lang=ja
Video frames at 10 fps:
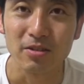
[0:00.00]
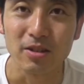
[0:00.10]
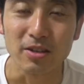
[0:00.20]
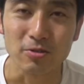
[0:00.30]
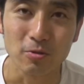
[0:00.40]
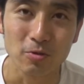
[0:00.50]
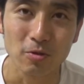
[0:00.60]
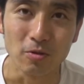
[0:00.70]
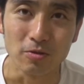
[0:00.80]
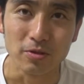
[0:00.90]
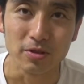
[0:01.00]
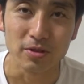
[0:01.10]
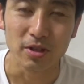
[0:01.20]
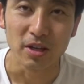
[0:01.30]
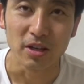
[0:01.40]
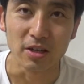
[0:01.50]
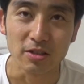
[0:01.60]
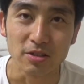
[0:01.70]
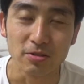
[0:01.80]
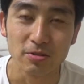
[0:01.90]
でちょうど、
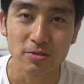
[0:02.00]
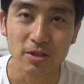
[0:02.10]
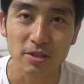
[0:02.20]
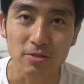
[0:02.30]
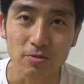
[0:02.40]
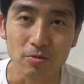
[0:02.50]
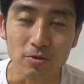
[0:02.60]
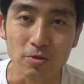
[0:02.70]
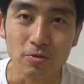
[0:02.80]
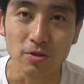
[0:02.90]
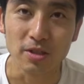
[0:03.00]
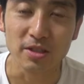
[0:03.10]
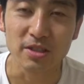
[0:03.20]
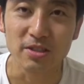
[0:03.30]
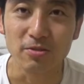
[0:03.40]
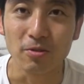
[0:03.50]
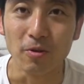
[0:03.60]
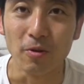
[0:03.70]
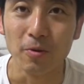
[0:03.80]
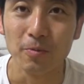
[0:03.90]
えー、10月の12日
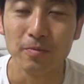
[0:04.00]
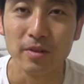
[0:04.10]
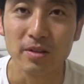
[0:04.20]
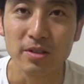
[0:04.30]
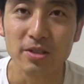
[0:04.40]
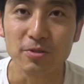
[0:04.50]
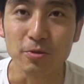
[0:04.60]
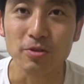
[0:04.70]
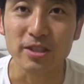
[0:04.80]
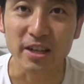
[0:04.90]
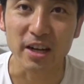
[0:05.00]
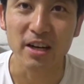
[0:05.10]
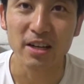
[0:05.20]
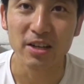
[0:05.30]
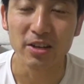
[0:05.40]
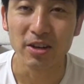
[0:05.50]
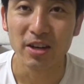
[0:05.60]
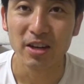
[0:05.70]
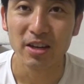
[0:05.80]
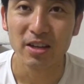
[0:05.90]
の24時から、
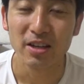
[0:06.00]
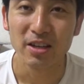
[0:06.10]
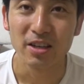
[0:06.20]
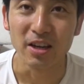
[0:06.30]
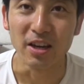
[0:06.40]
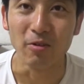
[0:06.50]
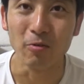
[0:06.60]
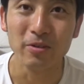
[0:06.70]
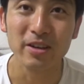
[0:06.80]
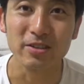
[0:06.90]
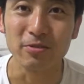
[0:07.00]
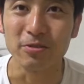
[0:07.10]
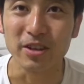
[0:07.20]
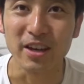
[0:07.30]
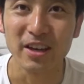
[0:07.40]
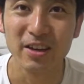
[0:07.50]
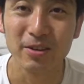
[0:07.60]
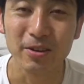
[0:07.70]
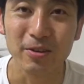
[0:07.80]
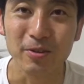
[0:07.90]
えー、オンラインの方で
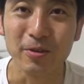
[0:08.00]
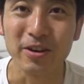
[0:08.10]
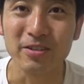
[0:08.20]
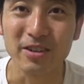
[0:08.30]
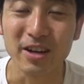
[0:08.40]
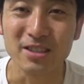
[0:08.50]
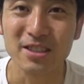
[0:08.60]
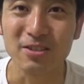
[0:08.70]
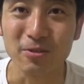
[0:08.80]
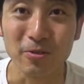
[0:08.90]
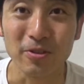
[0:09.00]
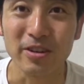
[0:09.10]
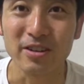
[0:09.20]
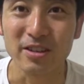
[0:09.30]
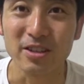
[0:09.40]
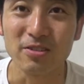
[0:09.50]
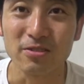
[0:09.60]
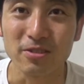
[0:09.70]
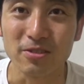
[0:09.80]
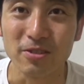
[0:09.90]
予約がチケットの予約ができる
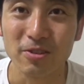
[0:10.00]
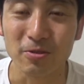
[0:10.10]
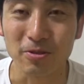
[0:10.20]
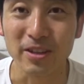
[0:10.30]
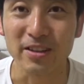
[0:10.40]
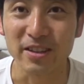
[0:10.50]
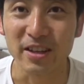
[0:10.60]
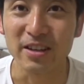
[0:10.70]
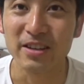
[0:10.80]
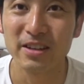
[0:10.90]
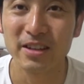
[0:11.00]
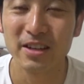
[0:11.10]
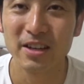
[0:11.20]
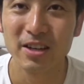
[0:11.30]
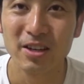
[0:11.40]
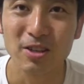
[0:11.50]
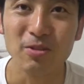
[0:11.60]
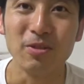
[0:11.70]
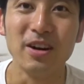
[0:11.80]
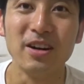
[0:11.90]
ということなんで
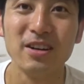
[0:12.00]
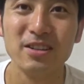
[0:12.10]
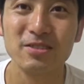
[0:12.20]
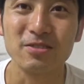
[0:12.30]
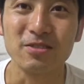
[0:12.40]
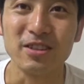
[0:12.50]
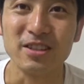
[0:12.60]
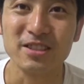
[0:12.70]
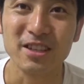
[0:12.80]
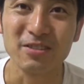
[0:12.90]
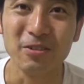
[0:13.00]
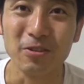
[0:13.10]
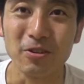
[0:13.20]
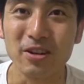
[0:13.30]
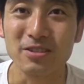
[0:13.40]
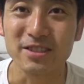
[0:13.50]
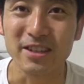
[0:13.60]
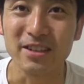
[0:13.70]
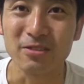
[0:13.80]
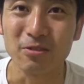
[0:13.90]
今日はそのねチケットを予約した
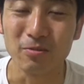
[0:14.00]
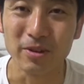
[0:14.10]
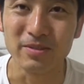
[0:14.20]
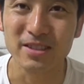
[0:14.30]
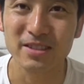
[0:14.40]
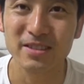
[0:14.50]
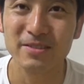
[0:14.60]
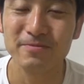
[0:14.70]
いなと思います